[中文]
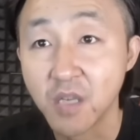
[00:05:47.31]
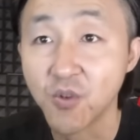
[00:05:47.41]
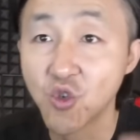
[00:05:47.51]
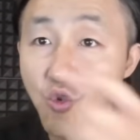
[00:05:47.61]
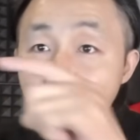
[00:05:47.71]
怎
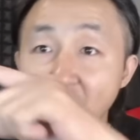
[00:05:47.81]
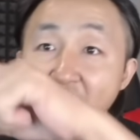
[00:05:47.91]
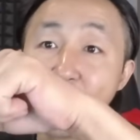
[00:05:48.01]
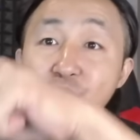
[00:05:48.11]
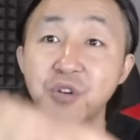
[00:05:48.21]
么中国的
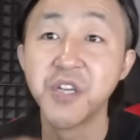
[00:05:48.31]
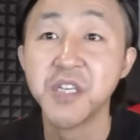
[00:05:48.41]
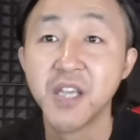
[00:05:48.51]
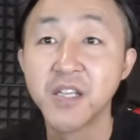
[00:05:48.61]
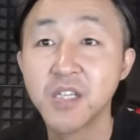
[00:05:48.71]
海域就可以
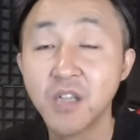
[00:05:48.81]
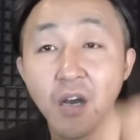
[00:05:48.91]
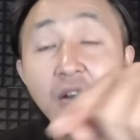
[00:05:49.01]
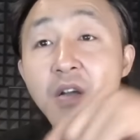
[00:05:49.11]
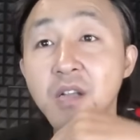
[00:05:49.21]
延伸到
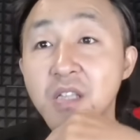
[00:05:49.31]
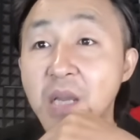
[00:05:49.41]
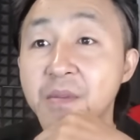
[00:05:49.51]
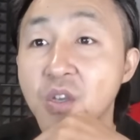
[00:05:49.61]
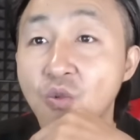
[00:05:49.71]

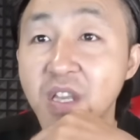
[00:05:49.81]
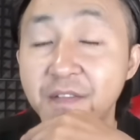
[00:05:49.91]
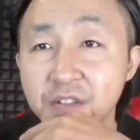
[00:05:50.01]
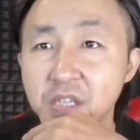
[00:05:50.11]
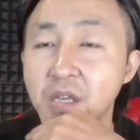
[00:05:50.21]
他们的国家
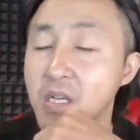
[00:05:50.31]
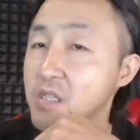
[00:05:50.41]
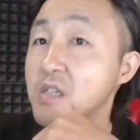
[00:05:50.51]
附近呢？